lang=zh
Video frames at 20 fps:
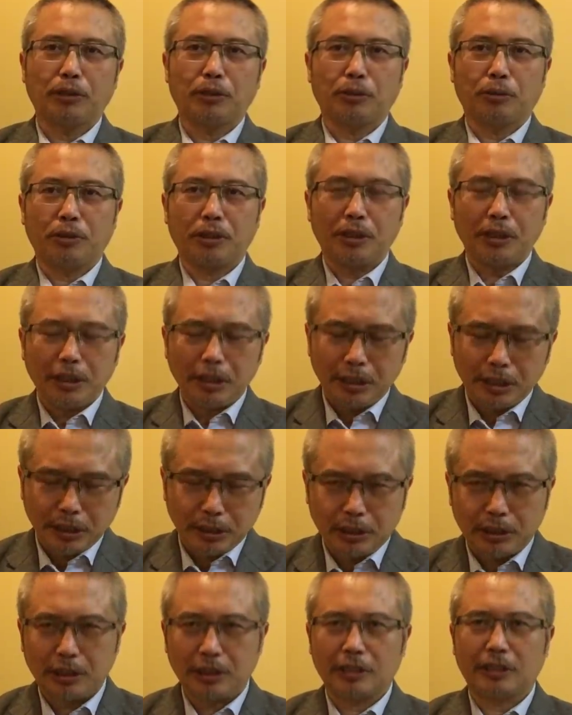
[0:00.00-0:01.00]
就会立
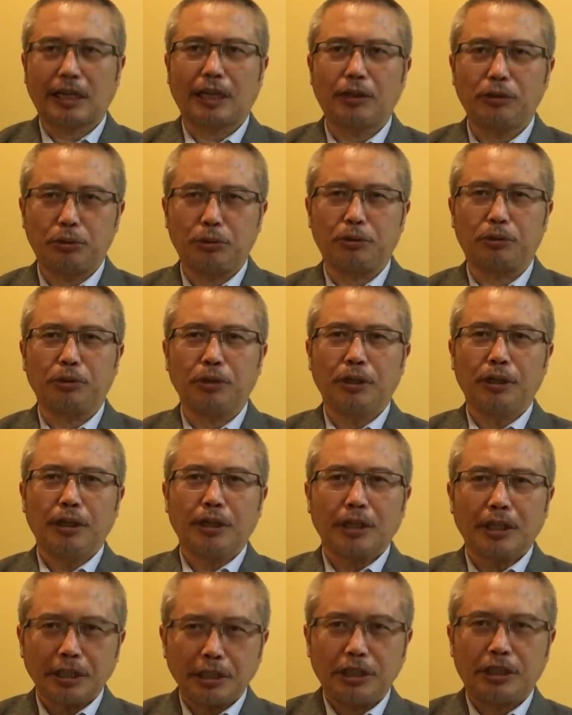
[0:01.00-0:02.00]
即采取
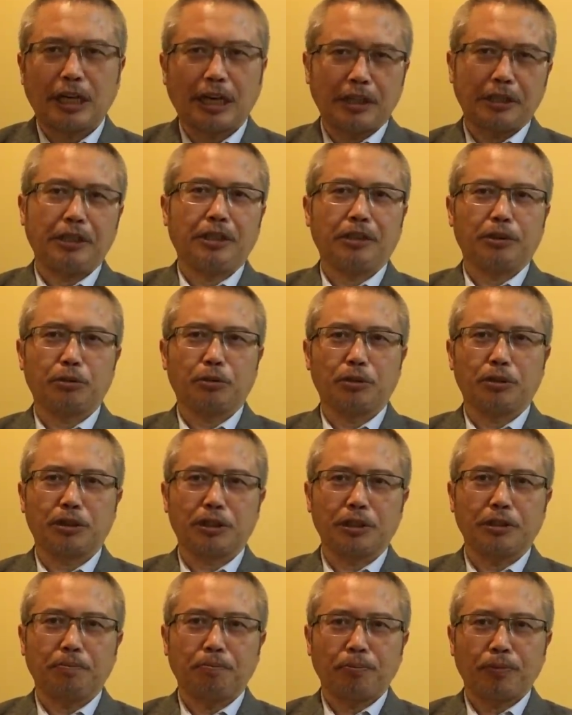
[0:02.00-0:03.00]
更强硬的措
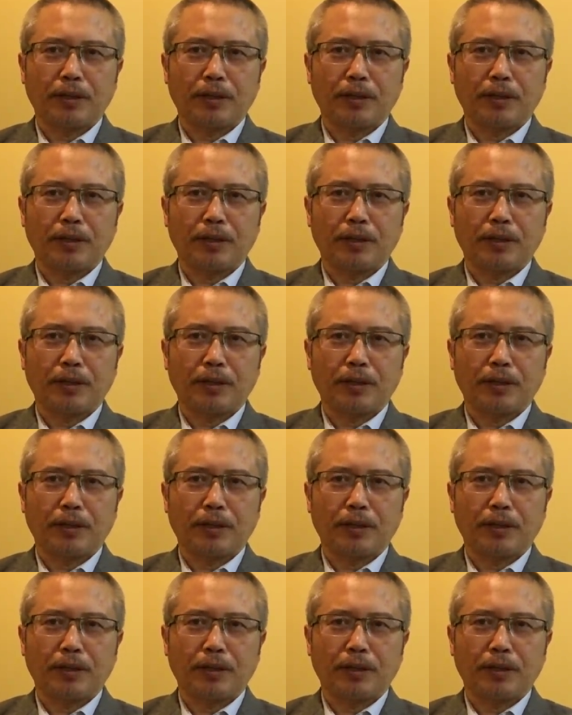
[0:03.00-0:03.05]
施，